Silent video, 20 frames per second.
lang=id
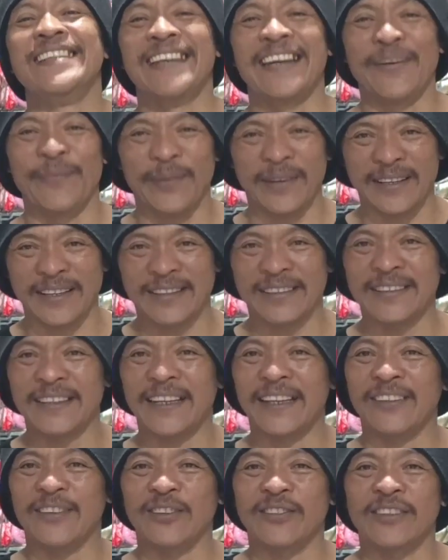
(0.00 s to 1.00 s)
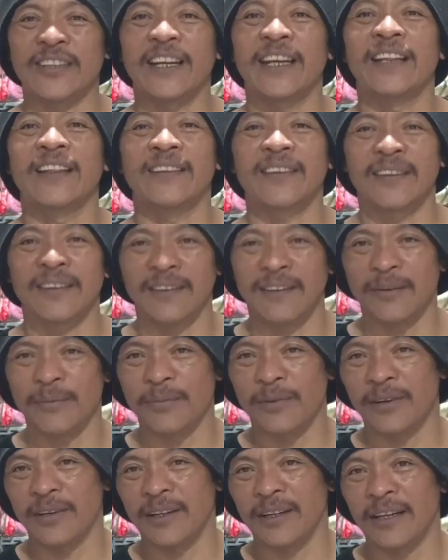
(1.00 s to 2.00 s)
nyampe ke telentot telentot
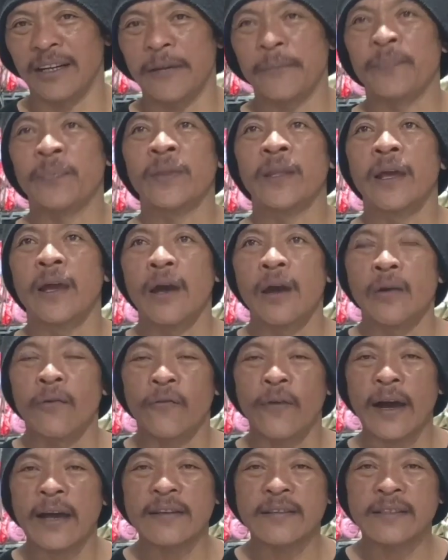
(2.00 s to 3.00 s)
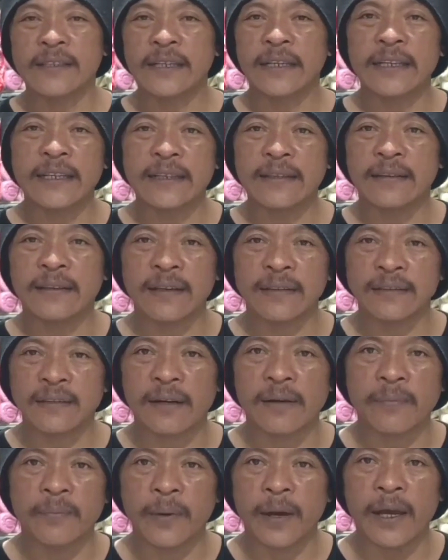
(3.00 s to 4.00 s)
ngomong ini fasilitas
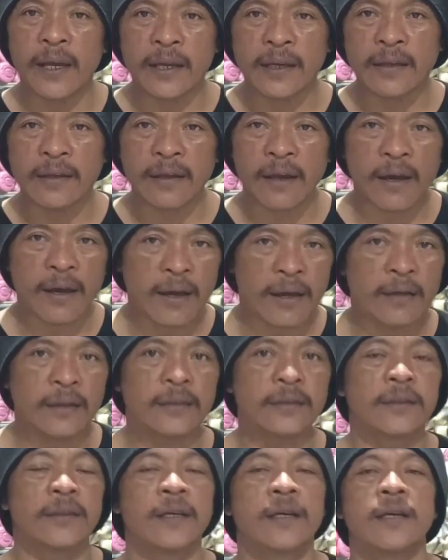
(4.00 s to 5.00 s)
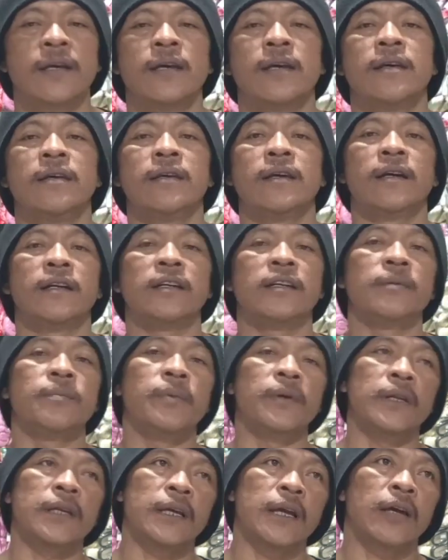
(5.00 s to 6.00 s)
terbaiknya yang
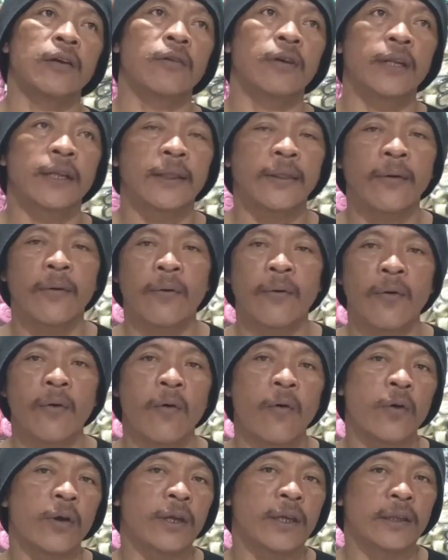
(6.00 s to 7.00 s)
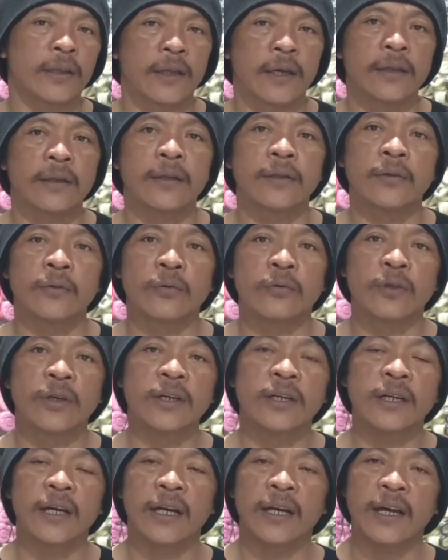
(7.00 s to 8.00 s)
diberikan oleh tokoh kita
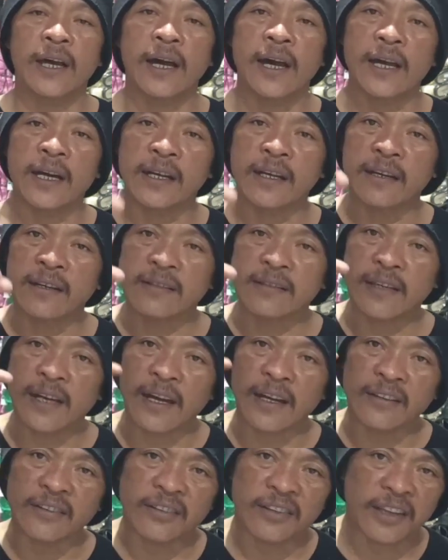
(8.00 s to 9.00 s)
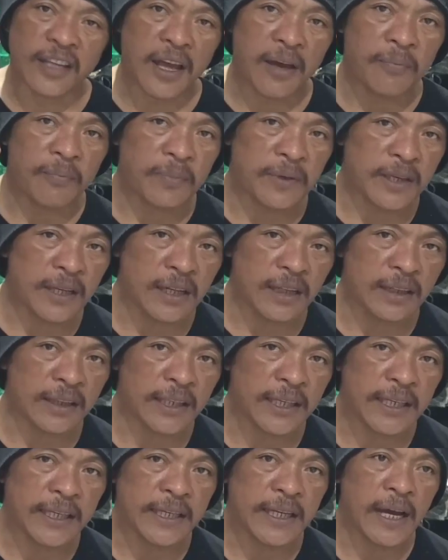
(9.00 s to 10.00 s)
tentunya dengan harga sangat stabil
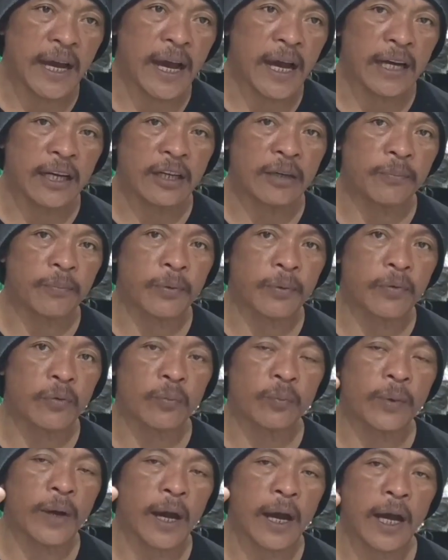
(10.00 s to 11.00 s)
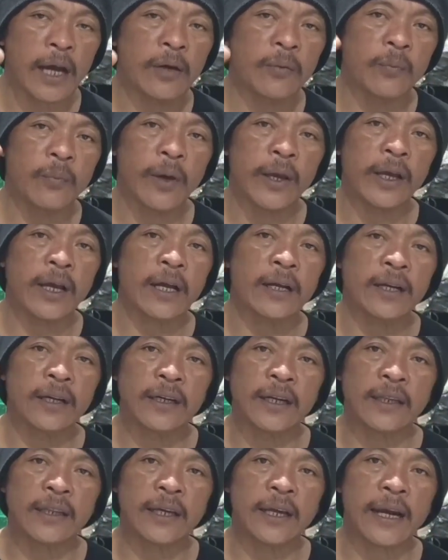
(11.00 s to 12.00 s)
tidak ada perubahan baik anda
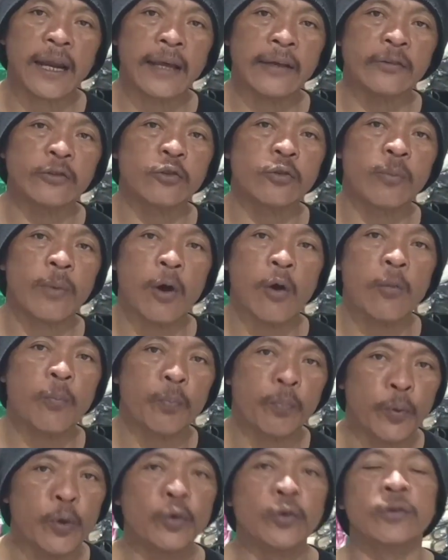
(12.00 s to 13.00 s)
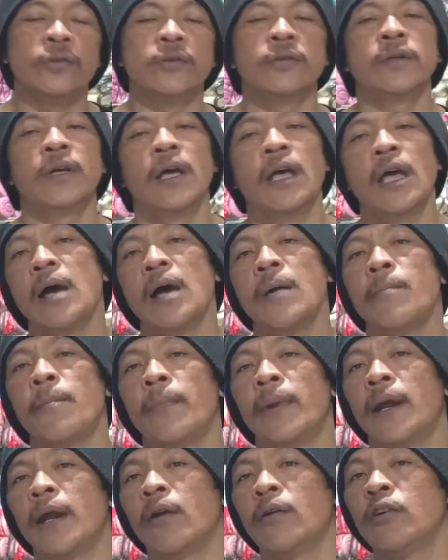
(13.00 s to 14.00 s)
datang langsung maupun
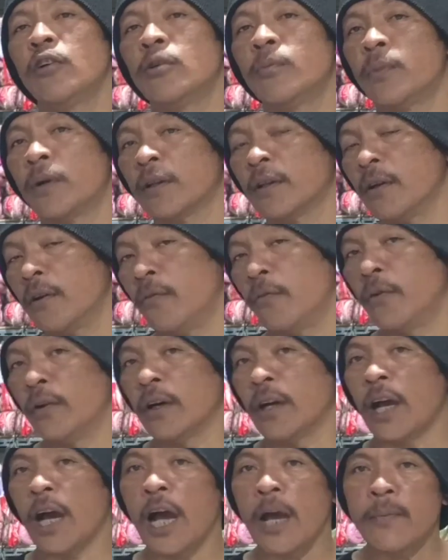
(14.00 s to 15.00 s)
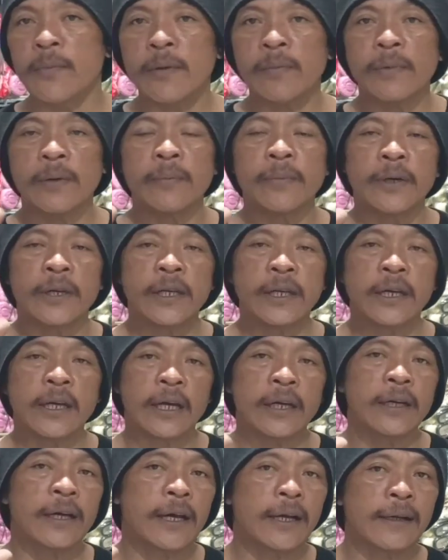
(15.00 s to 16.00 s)
melalui nomor telepon kami
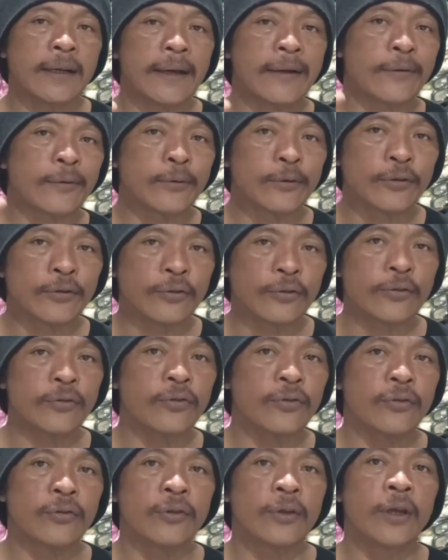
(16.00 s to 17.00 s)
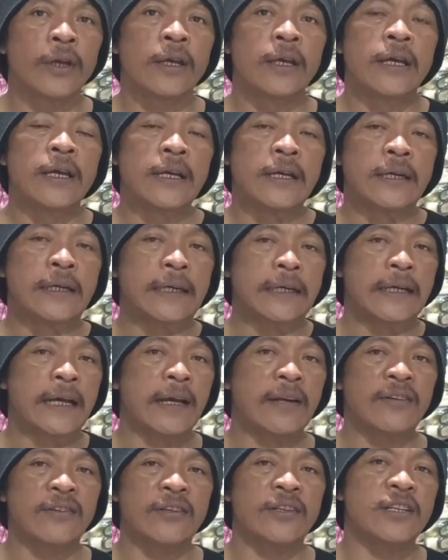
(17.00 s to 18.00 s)
memberikan harga khusus
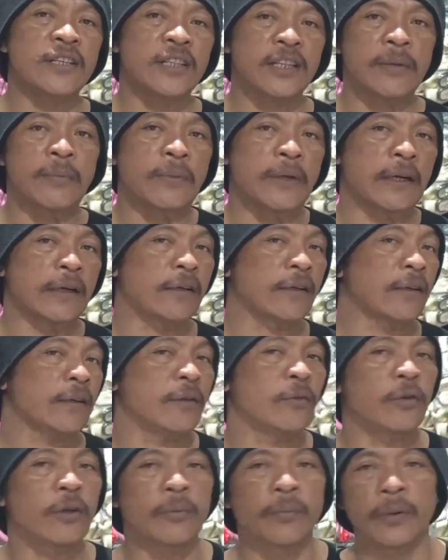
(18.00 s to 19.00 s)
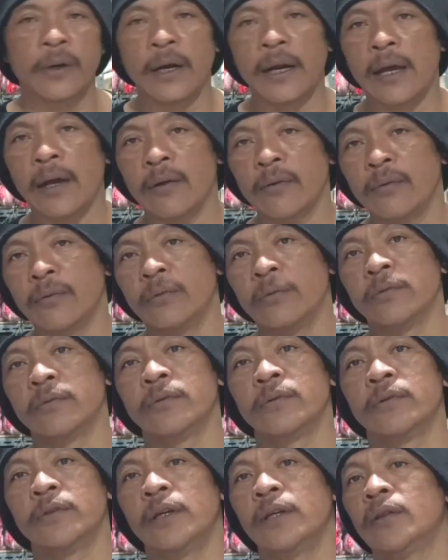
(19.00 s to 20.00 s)
dengan sistem dan ketentuan berlaku
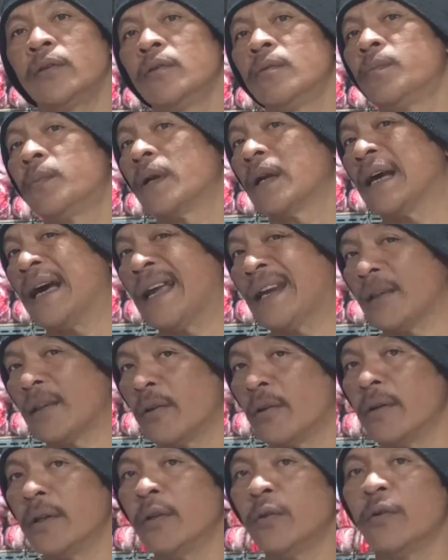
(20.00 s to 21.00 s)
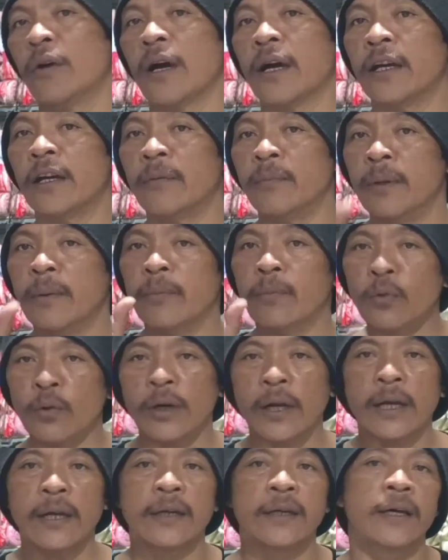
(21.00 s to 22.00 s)
yaitu per karton itu akan lebih
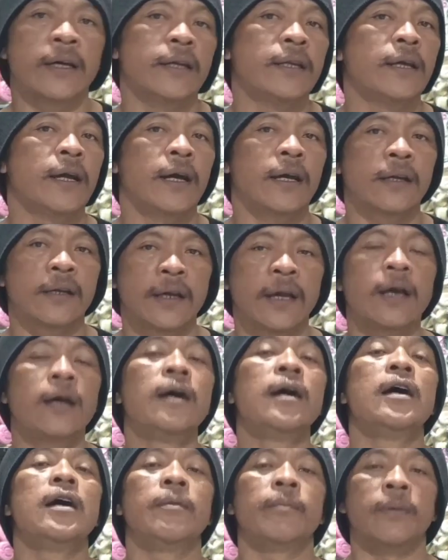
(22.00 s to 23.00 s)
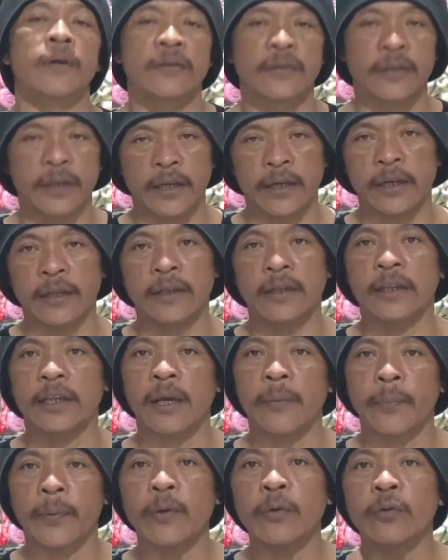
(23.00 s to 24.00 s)
murah dari harga per seri.
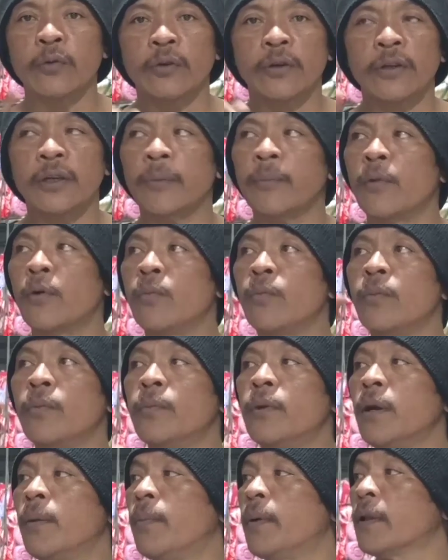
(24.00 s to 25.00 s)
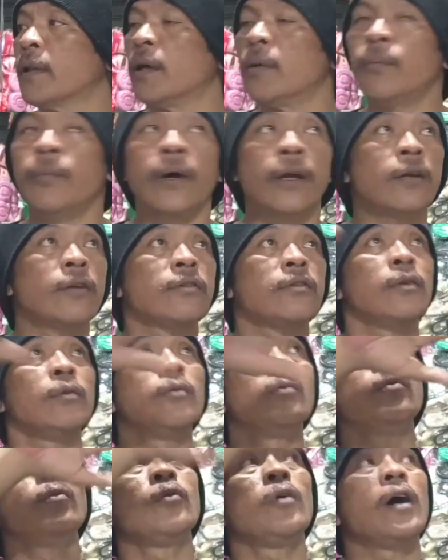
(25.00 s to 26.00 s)
Tetapi untuk yang mau mendapatkan barang
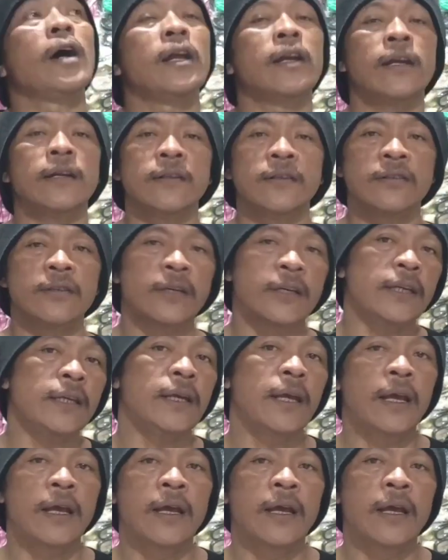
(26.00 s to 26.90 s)
seluruh yang ada di sini,